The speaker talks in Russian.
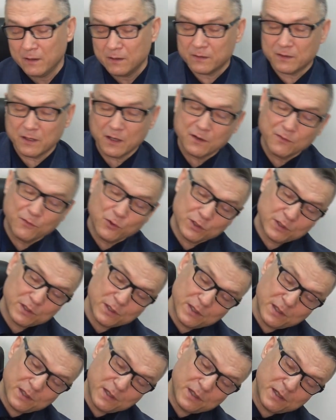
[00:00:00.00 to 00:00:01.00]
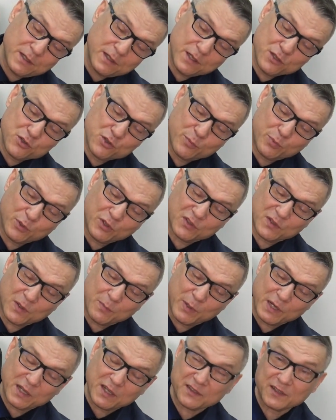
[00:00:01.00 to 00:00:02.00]
Так вот, э, хочу просто
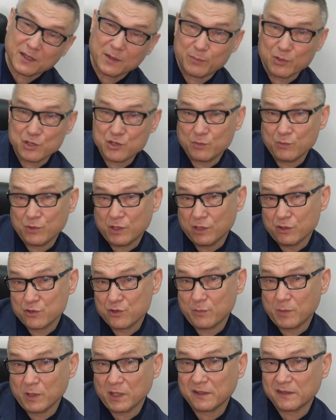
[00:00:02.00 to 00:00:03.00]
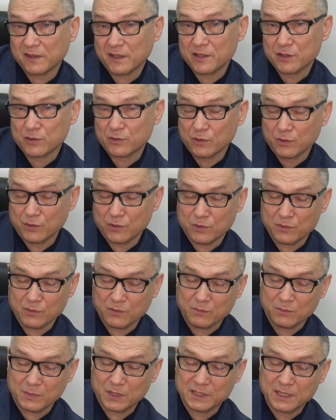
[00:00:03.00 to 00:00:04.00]
показать, почему я хочу показать эту
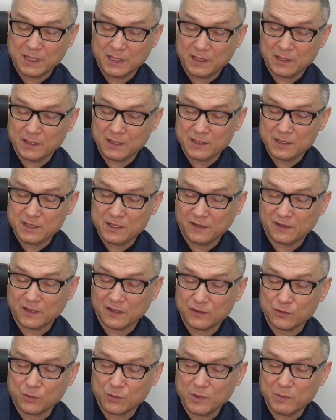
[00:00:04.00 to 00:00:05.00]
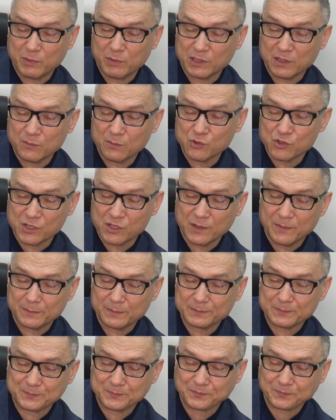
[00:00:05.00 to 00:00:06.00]
модель индийской трубы, потому что
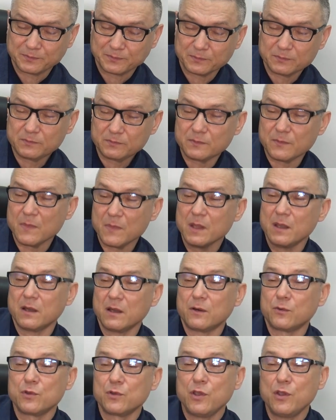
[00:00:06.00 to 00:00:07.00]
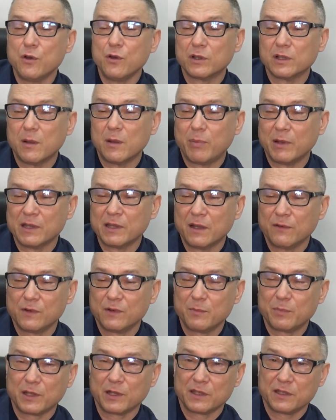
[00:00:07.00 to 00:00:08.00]
э, у нее клапана
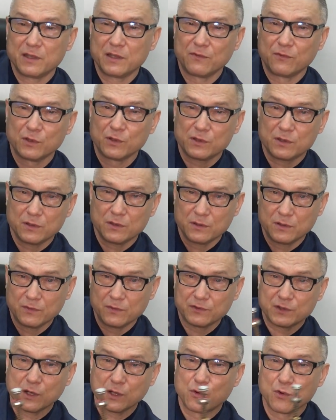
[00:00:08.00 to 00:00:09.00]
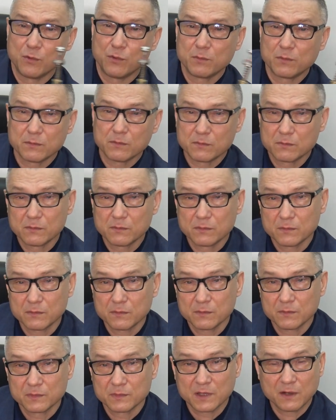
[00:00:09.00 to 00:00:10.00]
выполнены вот в таком
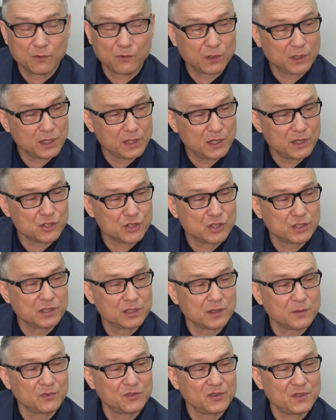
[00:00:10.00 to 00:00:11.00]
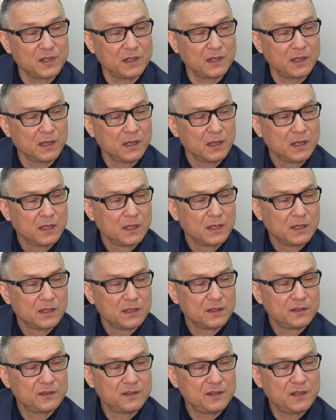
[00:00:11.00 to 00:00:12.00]
довольно неожиданном стиле.
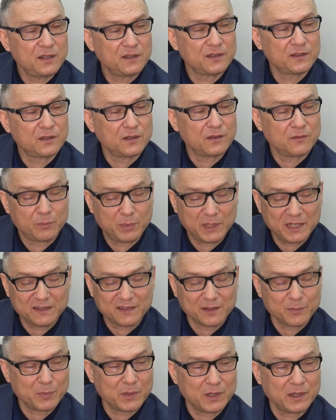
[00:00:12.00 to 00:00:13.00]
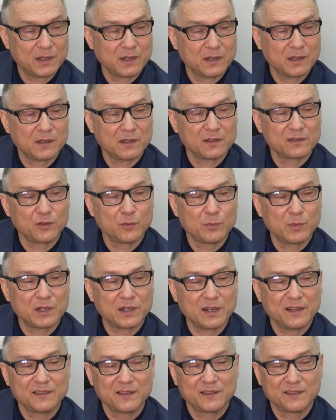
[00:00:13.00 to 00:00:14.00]
Здесь, в принципе, особой
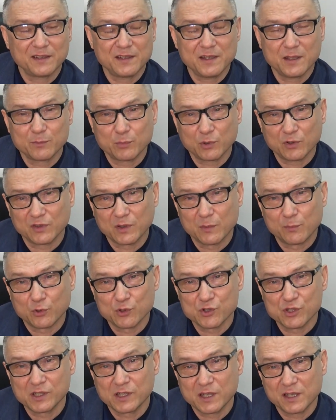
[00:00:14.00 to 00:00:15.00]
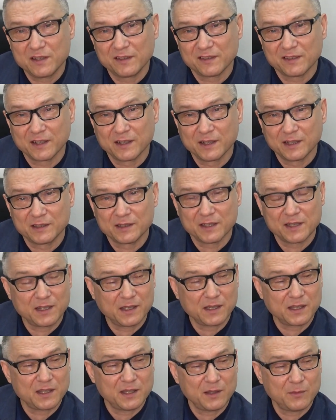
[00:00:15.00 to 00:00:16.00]
разницы нет, просто пружинка не закрыта
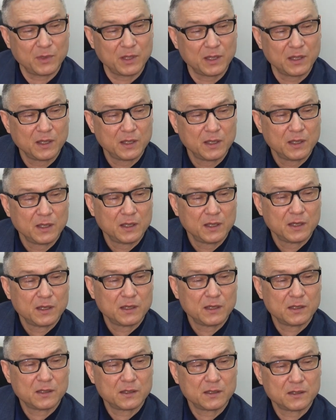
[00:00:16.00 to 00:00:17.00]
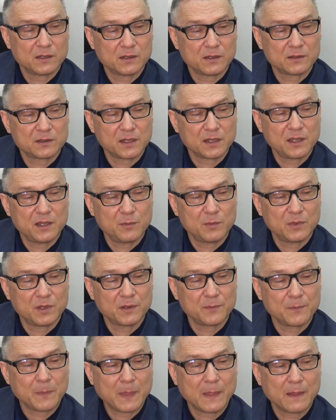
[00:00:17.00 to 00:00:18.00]
никакими э,
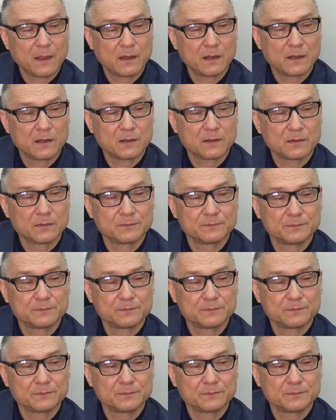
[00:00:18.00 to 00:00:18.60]
такими э,